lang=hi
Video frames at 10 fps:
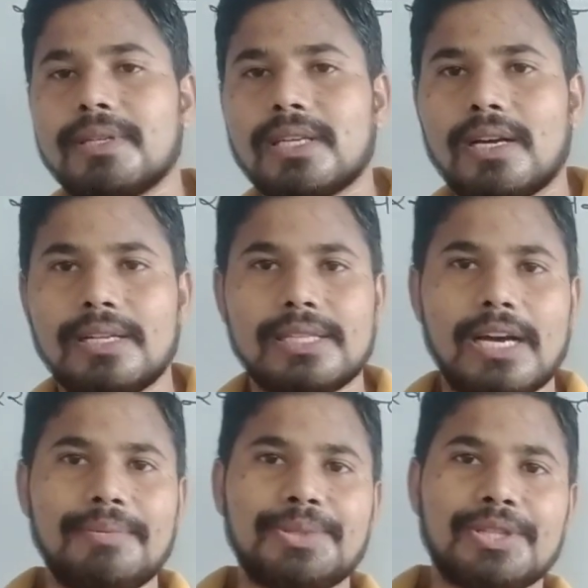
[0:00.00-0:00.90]
वैसे अनंत
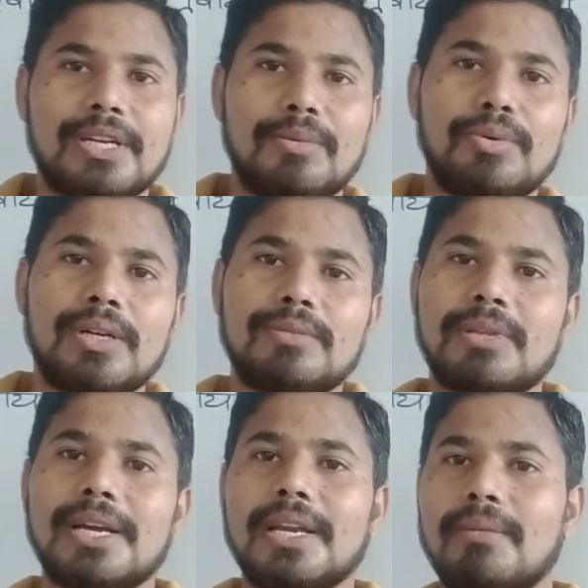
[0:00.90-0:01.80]
आवेशित कब होगा
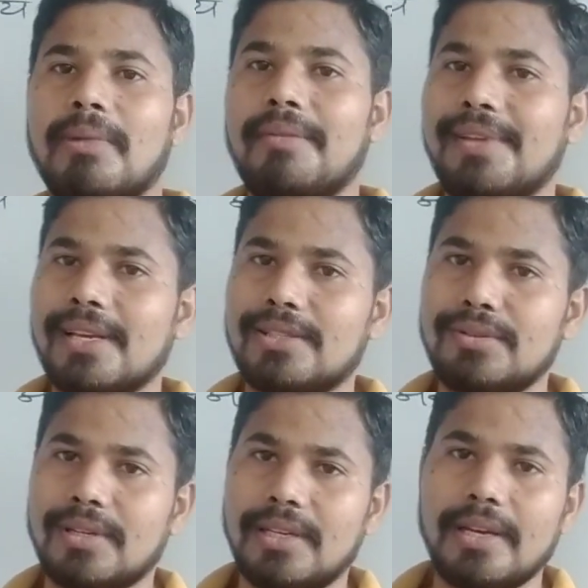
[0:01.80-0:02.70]
जब तार की लंबाई भी
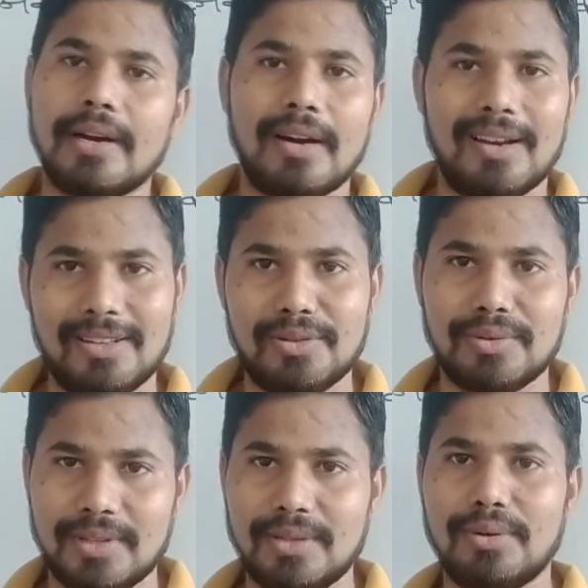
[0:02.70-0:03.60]
कैसी होगी
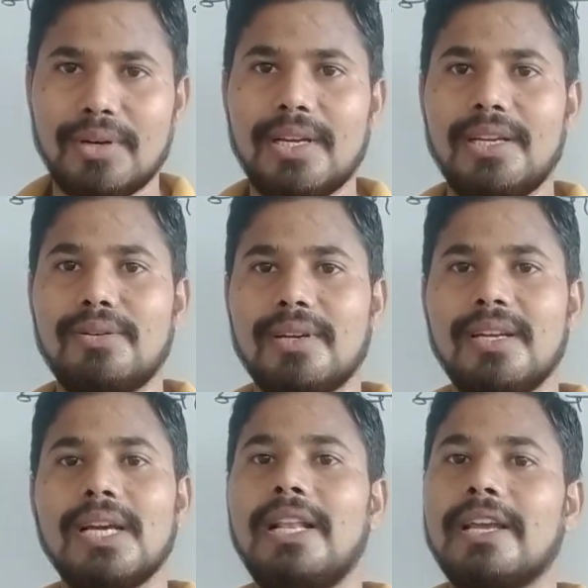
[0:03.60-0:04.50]
अनंत होगी होगी कि नहीं
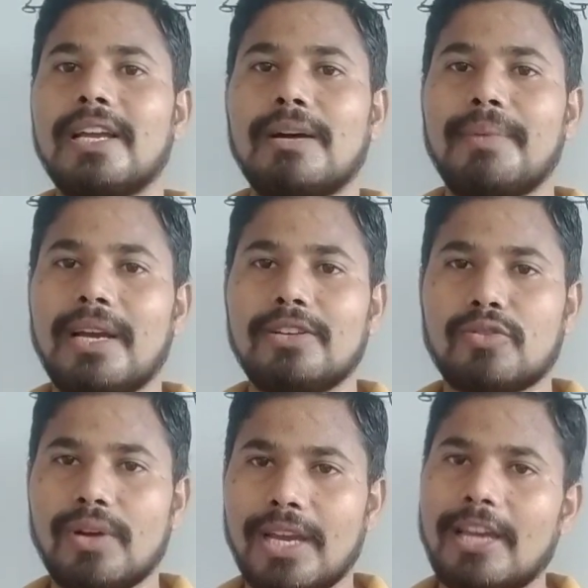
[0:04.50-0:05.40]
होगी लेकिन हम यहाँ
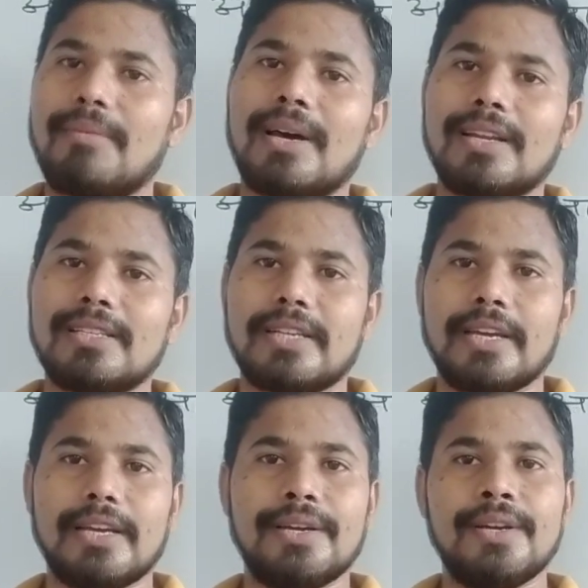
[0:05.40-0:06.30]
इसको एल मान के
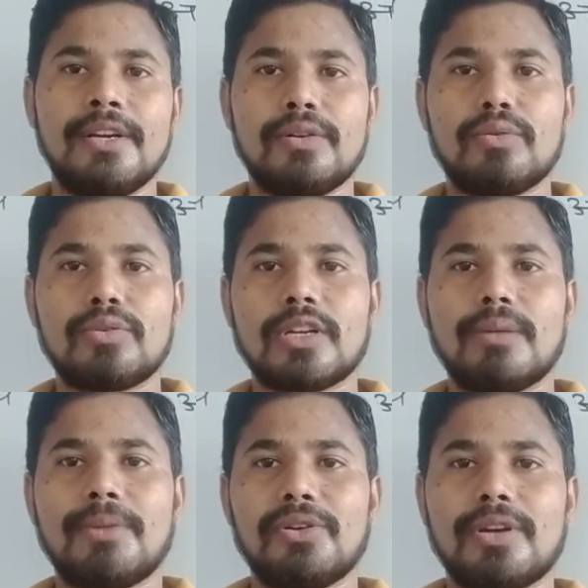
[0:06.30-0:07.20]
चलेंगे टोटल
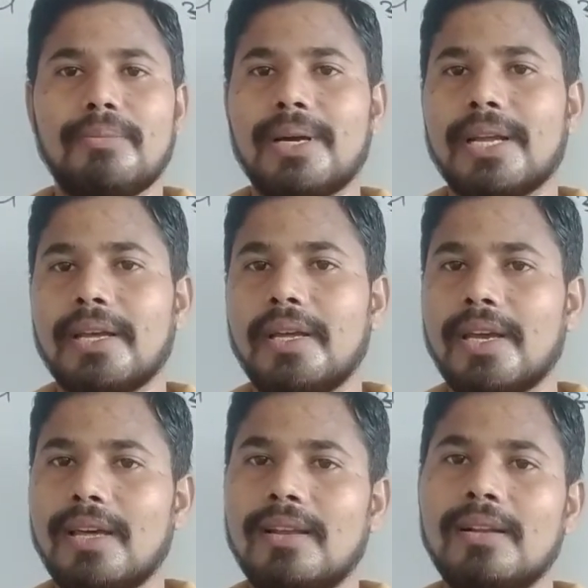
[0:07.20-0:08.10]
लंबाई क्या मानेंगे
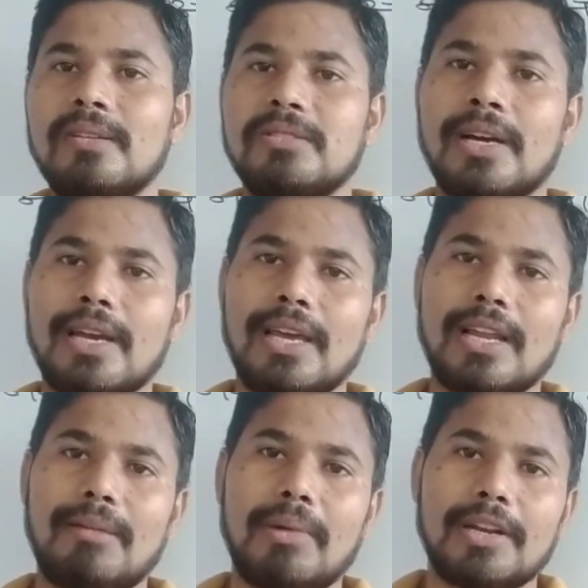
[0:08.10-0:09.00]
एल यहाँ
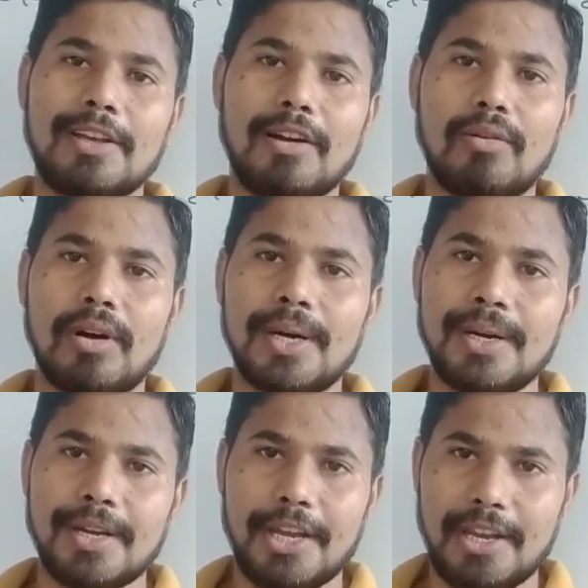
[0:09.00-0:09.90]
एल का मान क्या होगा
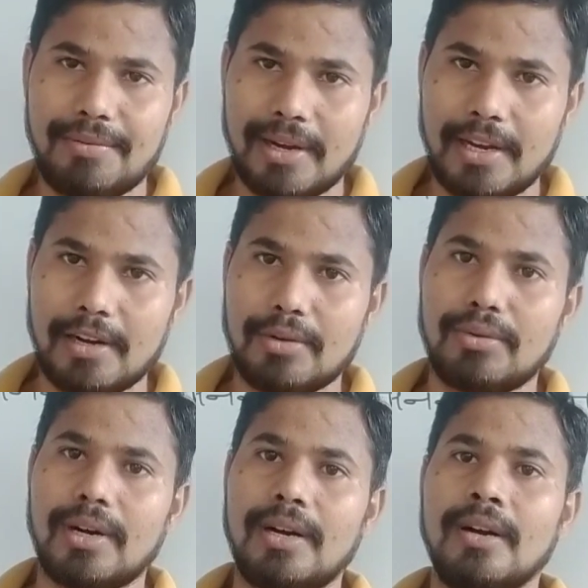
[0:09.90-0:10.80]
इनफाइनाइट
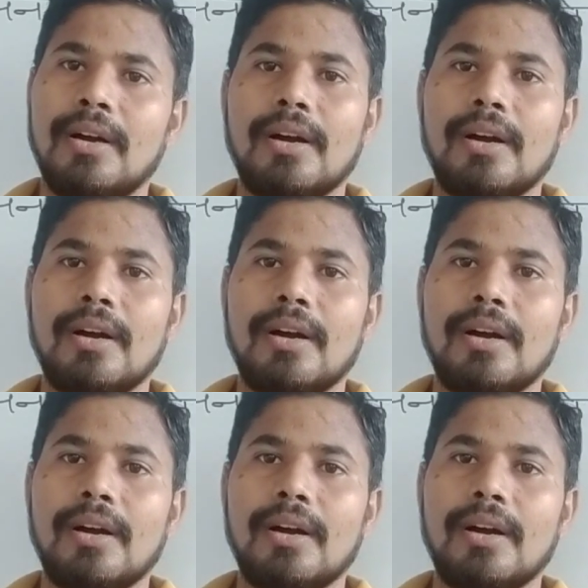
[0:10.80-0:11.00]
होगा